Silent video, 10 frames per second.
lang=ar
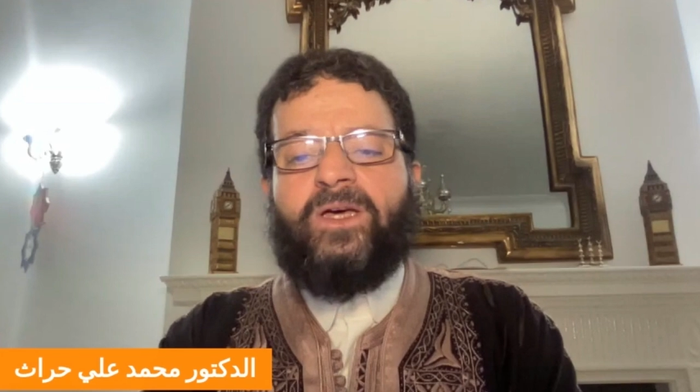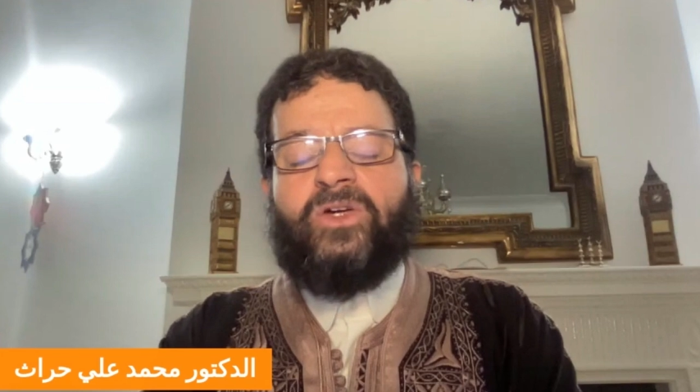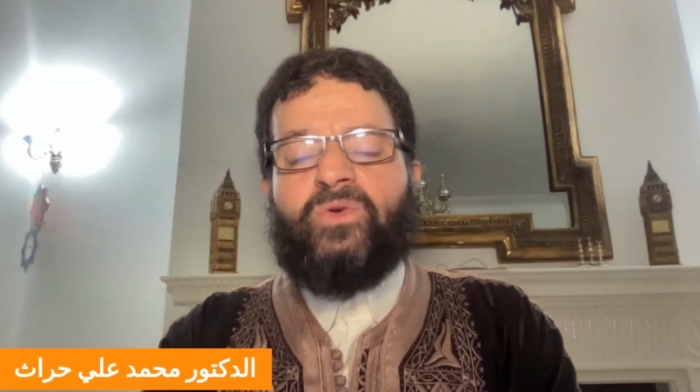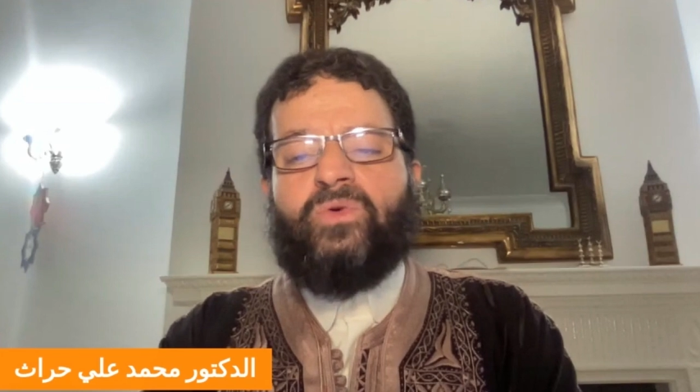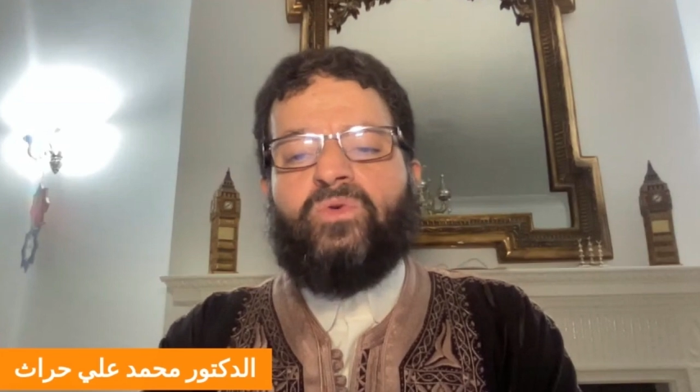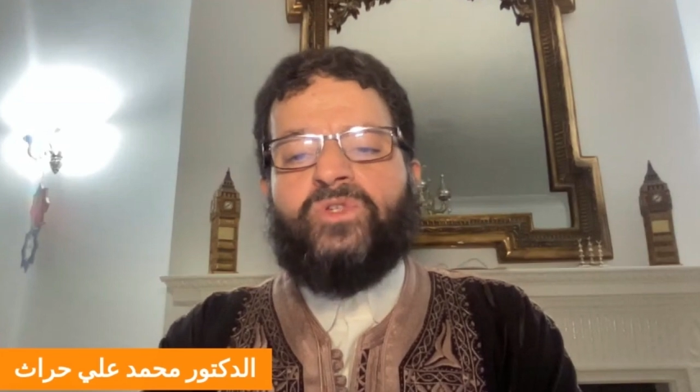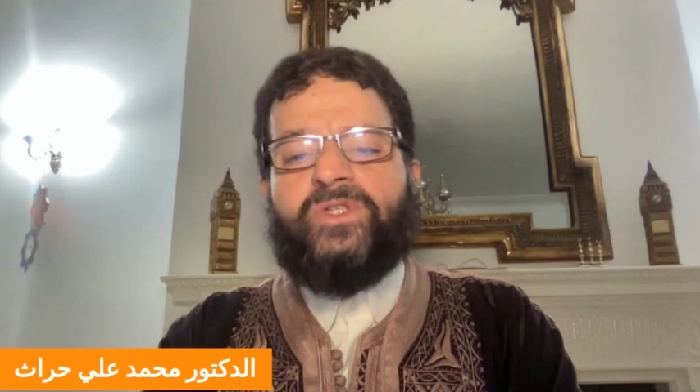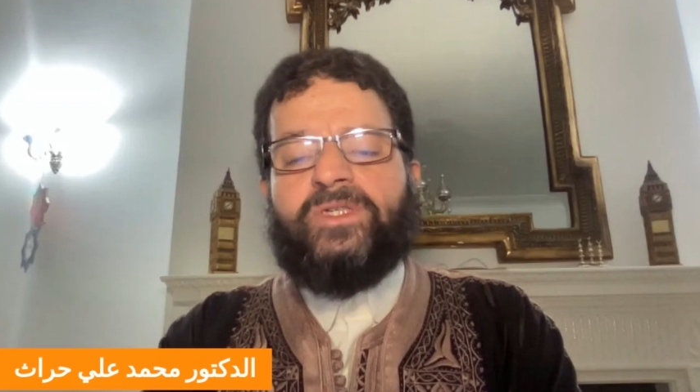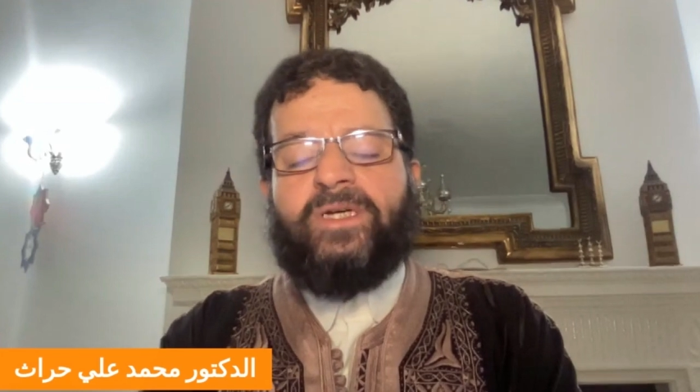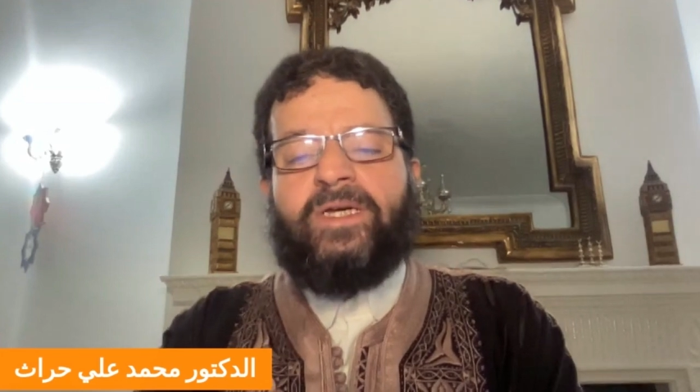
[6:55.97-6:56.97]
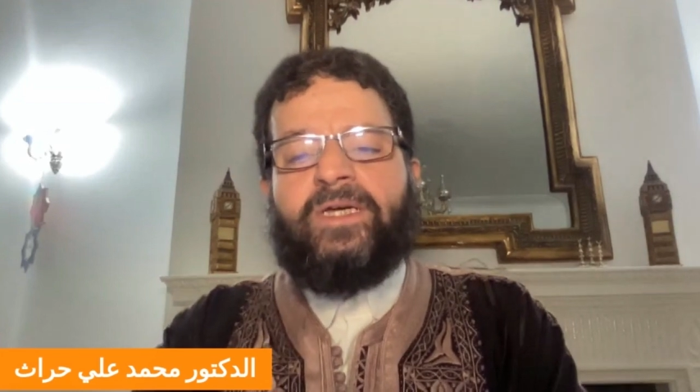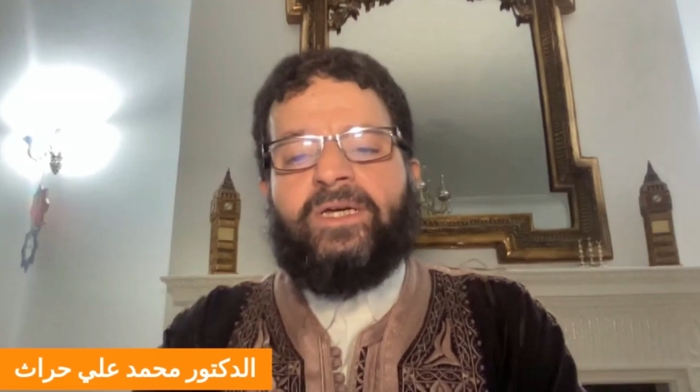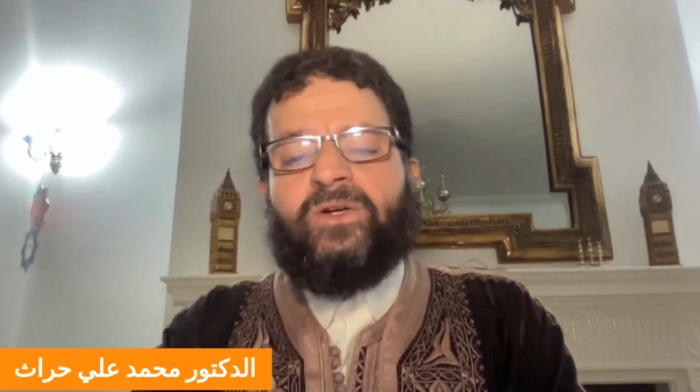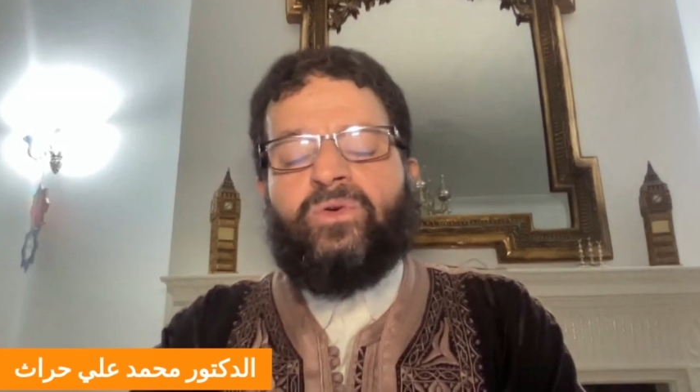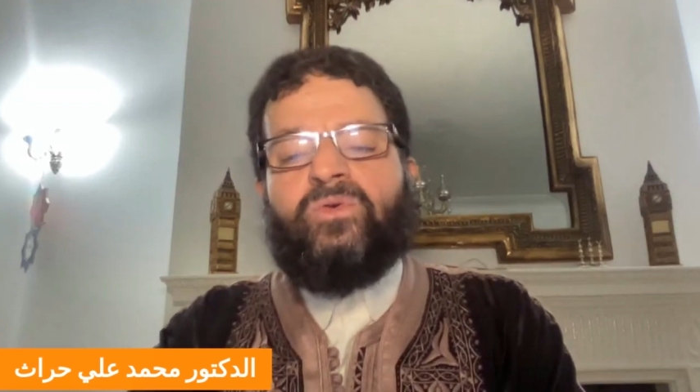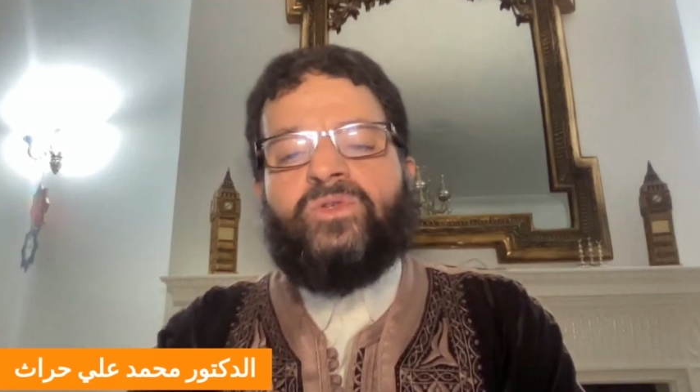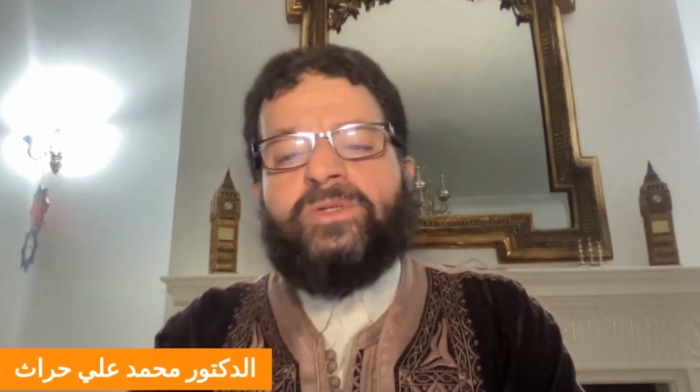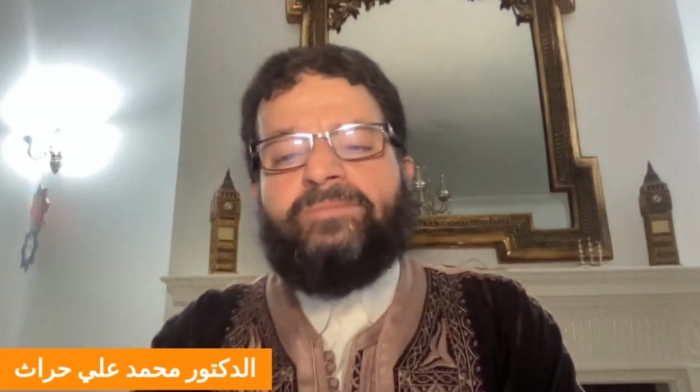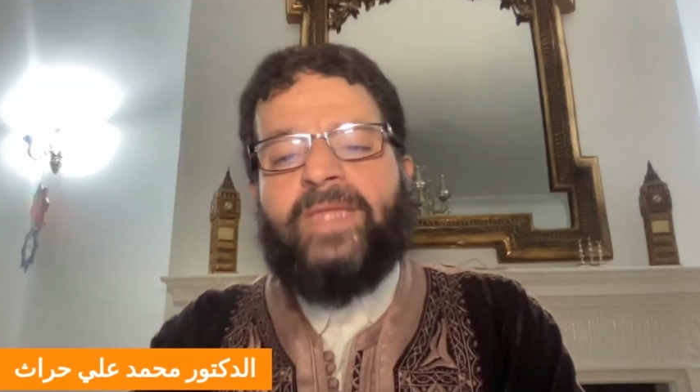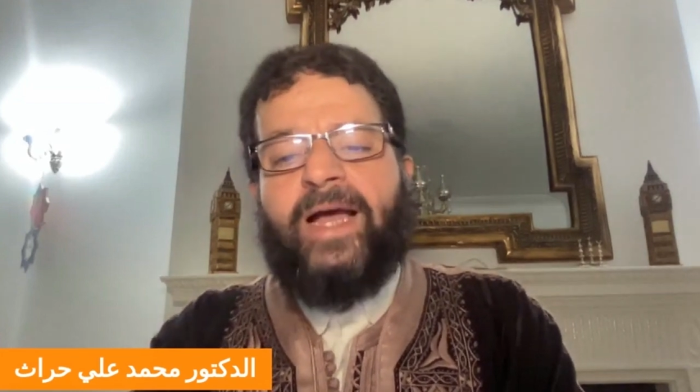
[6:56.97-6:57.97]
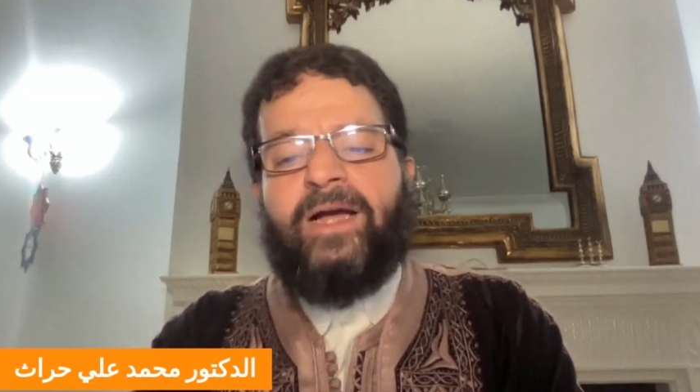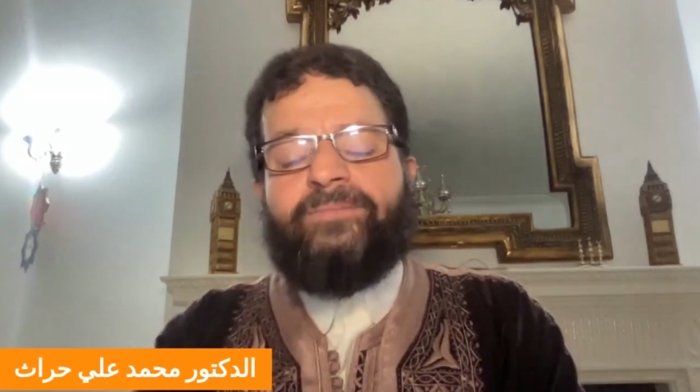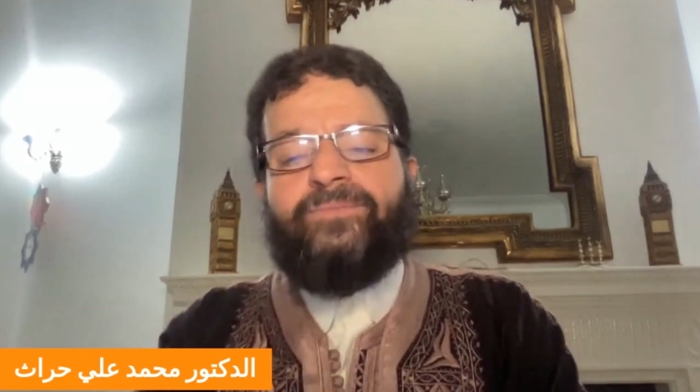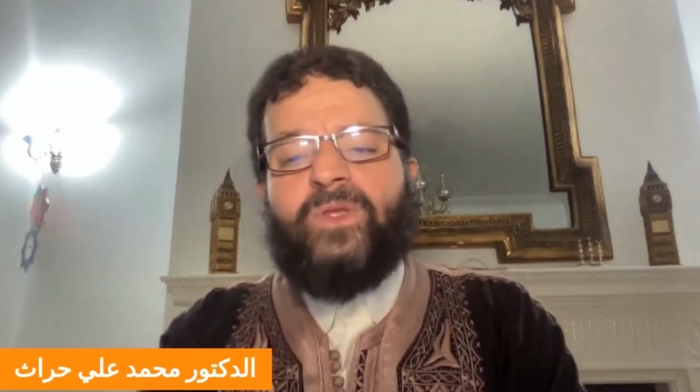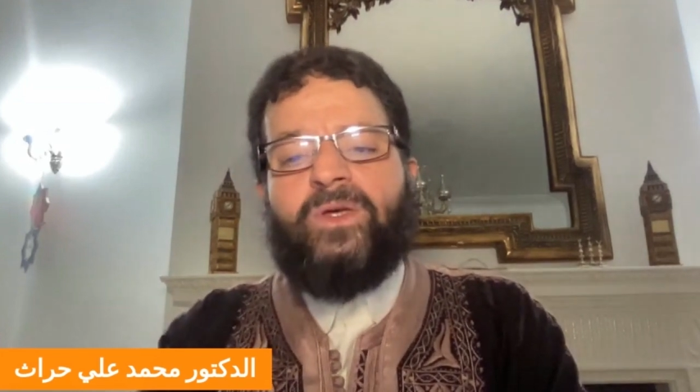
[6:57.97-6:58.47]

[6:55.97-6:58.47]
الرؤوس آه، الرؤوس نتاعها